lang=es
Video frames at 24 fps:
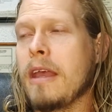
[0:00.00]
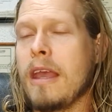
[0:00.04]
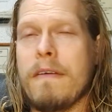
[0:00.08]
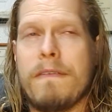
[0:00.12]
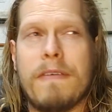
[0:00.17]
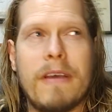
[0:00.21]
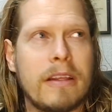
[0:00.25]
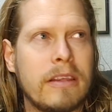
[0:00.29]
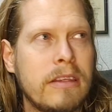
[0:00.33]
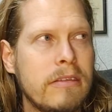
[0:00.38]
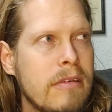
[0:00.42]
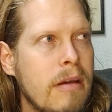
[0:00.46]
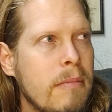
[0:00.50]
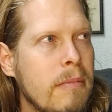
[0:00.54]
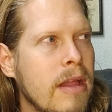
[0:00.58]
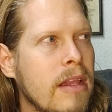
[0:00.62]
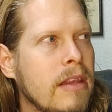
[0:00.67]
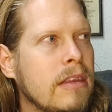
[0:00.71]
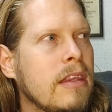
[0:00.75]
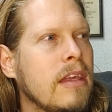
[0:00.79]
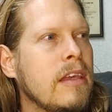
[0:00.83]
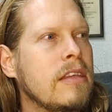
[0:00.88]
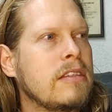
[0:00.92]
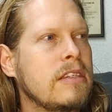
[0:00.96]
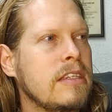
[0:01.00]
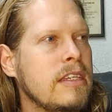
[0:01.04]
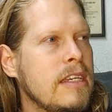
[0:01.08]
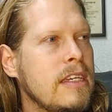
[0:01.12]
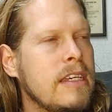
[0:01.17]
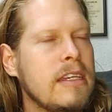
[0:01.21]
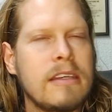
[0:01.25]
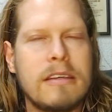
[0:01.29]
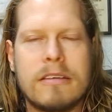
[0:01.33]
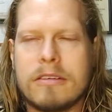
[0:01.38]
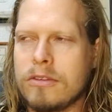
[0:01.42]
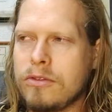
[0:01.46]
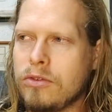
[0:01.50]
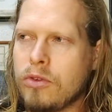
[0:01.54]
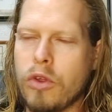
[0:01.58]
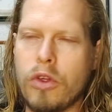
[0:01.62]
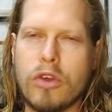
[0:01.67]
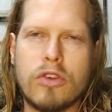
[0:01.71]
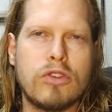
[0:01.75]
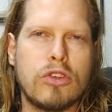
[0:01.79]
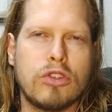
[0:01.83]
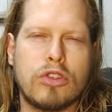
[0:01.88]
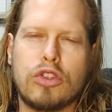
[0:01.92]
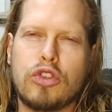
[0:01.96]
Efectivamente, sí,
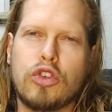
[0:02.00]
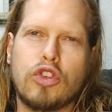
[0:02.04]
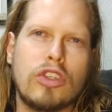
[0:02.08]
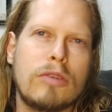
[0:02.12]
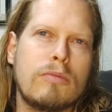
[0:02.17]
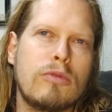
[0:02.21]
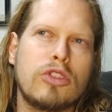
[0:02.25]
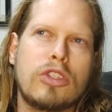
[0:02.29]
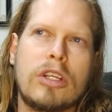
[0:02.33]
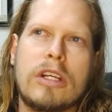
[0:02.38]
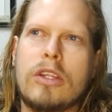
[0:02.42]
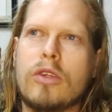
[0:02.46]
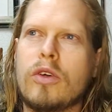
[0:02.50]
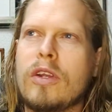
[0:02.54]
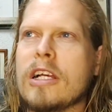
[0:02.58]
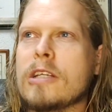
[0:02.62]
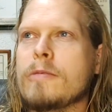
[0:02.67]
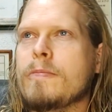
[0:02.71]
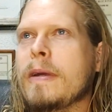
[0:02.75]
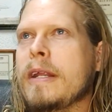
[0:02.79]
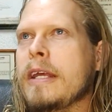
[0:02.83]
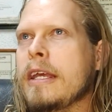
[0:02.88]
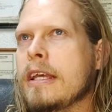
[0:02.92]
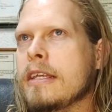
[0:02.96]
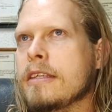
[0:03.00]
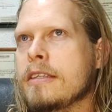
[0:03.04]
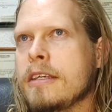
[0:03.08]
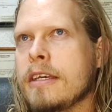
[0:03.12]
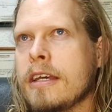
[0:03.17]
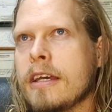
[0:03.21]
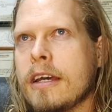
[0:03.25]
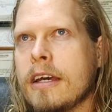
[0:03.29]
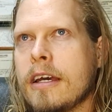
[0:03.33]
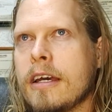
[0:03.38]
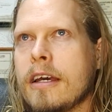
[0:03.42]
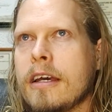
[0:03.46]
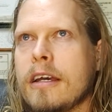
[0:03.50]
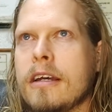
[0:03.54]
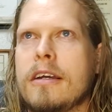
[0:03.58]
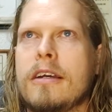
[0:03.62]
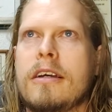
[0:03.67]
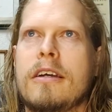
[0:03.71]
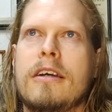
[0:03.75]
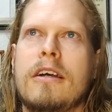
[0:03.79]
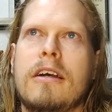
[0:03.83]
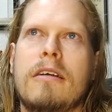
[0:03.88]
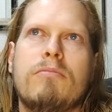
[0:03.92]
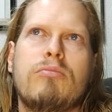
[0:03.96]
todos nosotros hemos tenido la experiencia
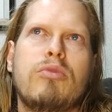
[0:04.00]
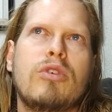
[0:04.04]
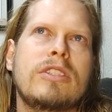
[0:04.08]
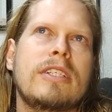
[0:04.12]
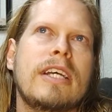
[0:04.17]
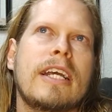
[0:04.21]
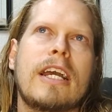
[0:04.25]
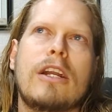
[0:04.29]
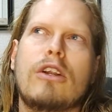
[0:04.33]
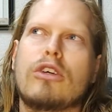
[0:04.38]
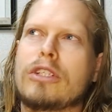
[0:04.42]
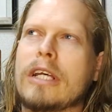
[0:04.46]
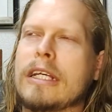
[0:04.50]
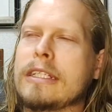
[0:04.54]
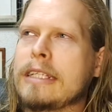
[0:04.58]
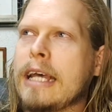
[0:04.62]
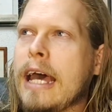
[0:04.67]
pues de que nos